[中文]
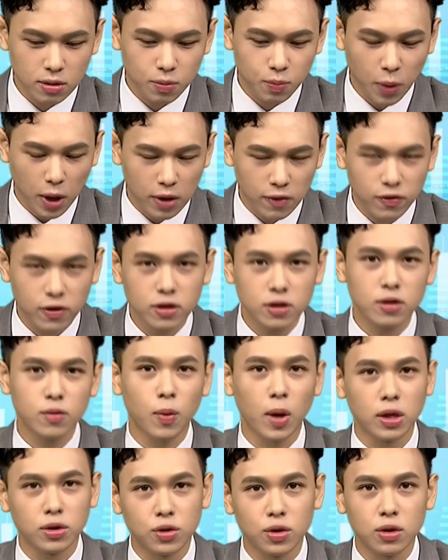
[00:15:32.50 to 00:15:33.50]
百分之
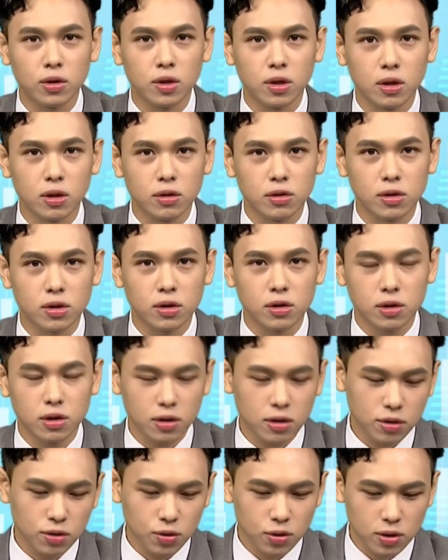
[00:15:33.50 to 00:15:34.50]
百确定的是，这
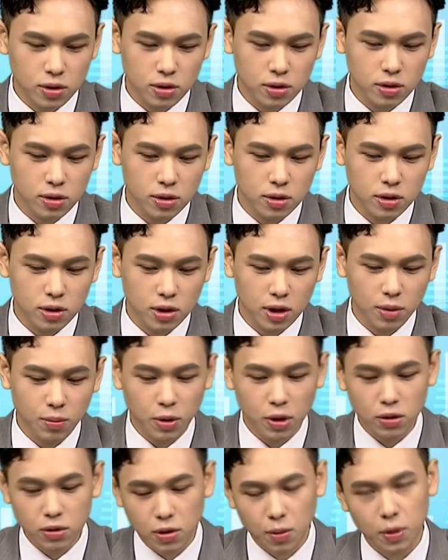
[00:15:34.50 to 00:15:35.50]
个就是也没
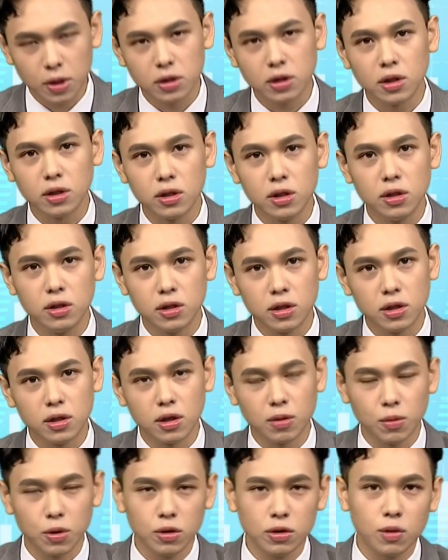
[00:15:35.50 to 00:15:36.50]
有什么争议性，
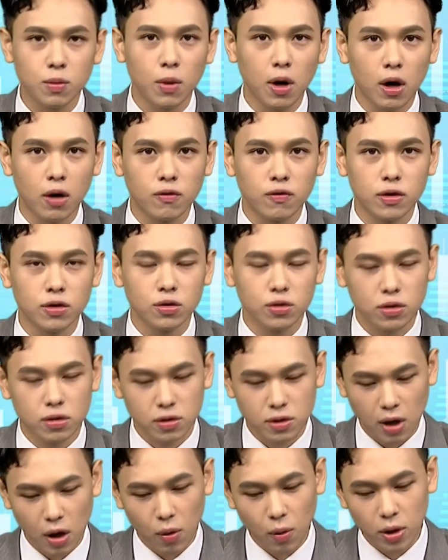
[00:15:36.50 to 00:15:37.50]
也没有什么好分，就是
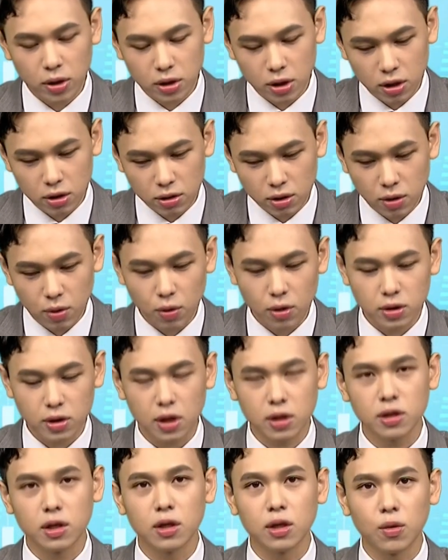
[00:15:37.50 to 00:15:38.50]
早晚一定会
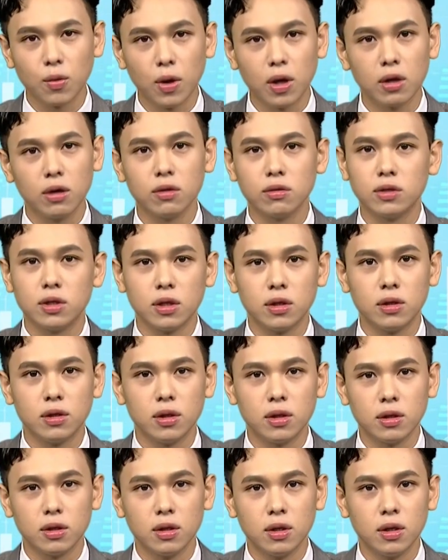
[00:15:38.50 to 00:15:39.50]
站上一万六千
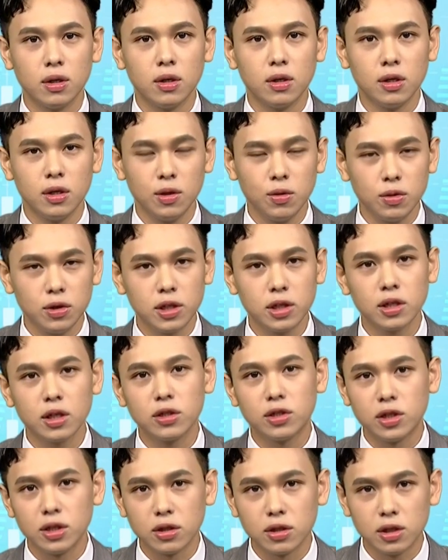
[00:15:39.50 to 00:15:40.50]
点，因为现在
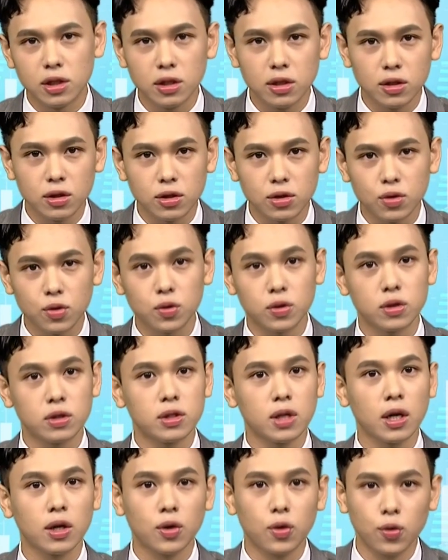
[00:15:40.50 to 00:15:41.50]
景气就是
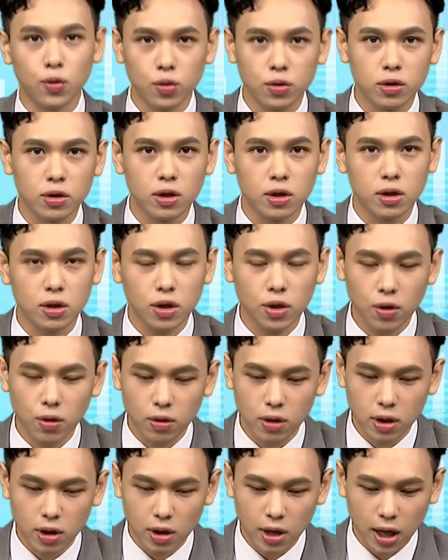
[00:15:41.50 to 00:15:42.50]
在谷底，六
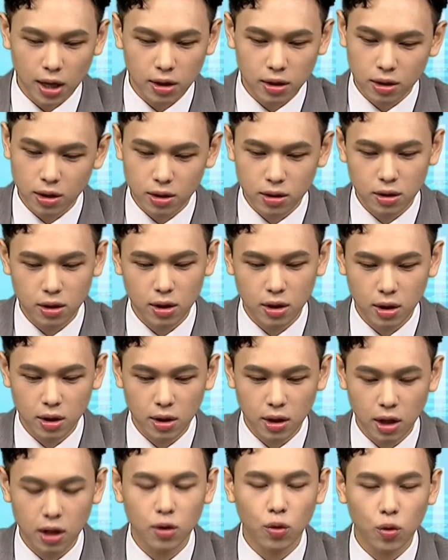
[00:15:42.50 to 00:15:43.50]
颗蓝灯，
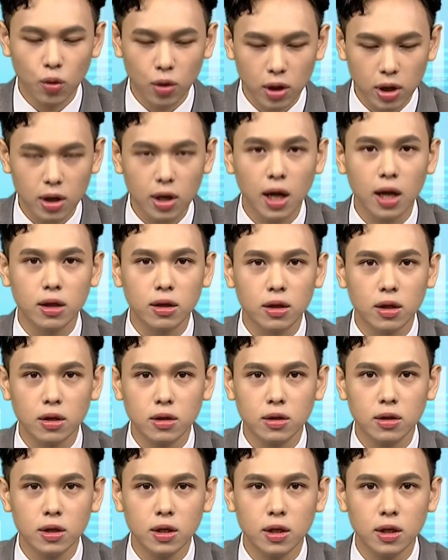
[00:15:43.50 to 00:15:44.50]
哎，五颗蓝灯，
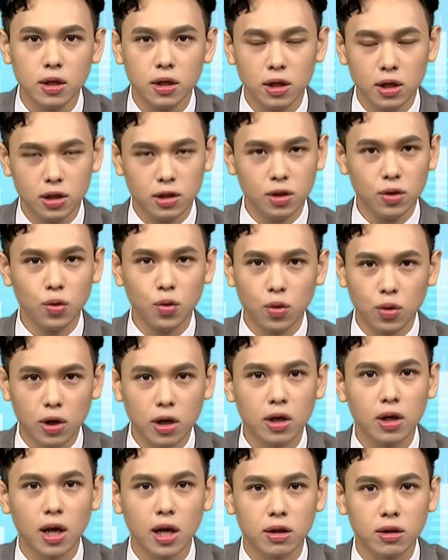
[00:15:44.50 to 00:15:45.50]
已经五
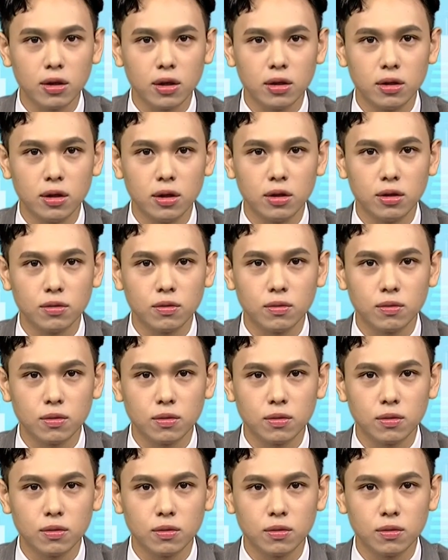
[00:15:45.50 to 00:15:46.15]
颗蓝灯了，